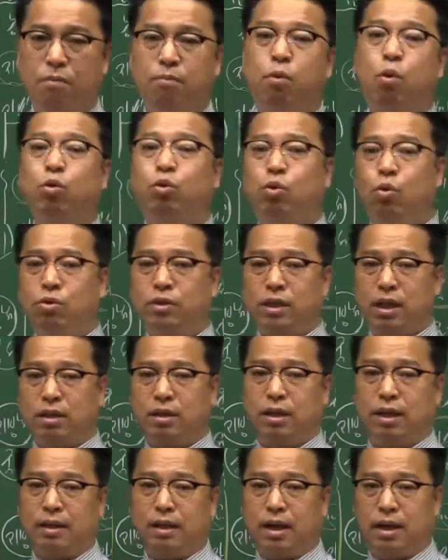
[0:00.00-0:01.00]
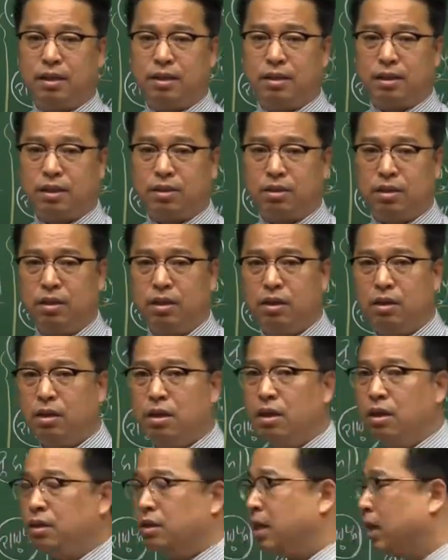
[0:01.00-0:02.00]
보통세에 들어간다. 그런 얘기죠.
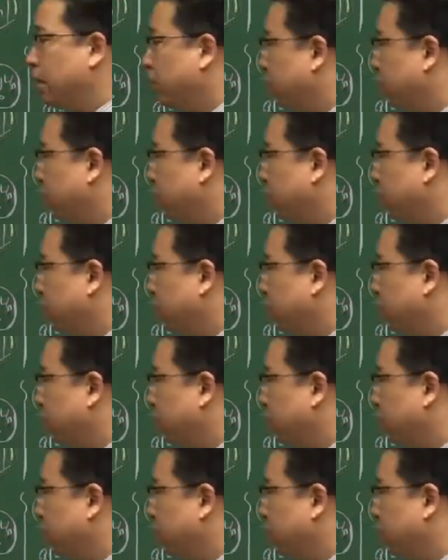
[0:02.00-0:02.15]
자,